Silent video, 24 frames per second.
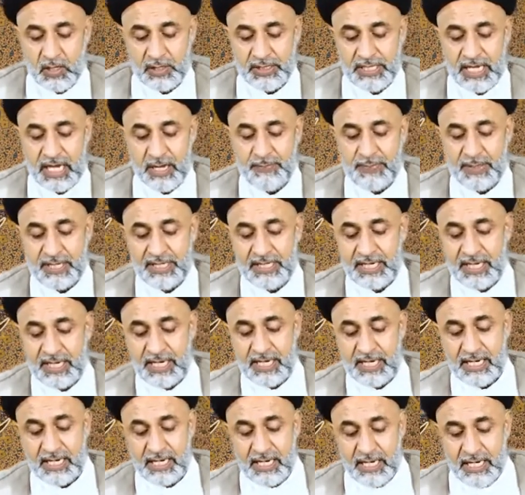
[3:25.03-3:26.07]
और यहाँ पर
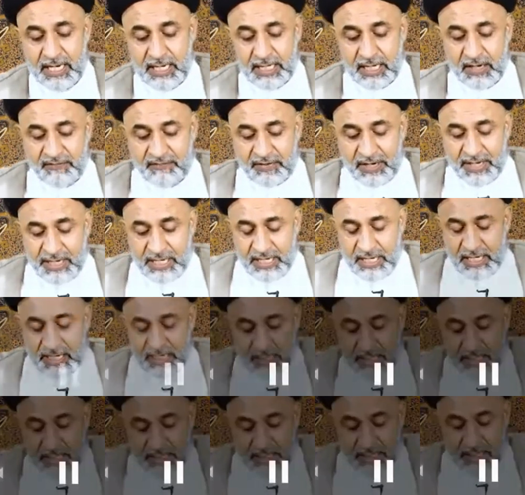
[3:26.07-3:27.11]
यह है कि
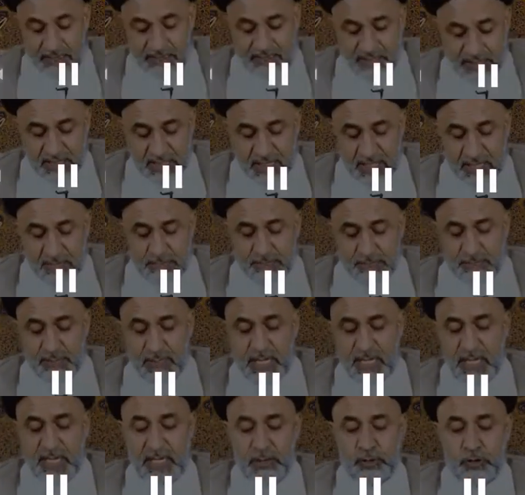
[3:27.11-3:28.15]
इन नफ्स
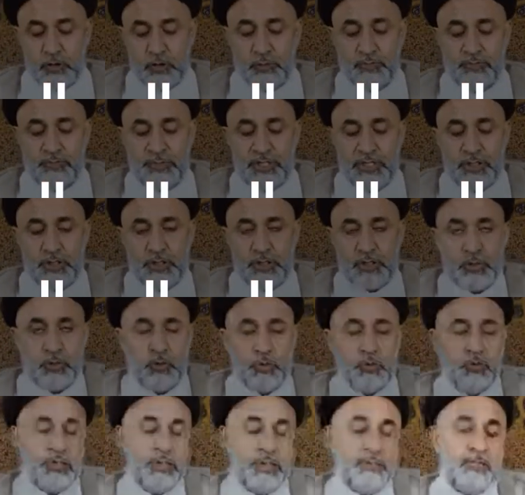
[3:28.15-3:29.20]
अम्मार तुम
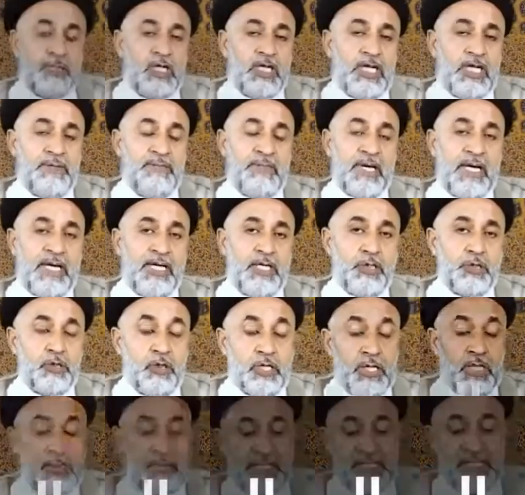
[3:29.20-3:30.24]
बिसू मौला मालिक को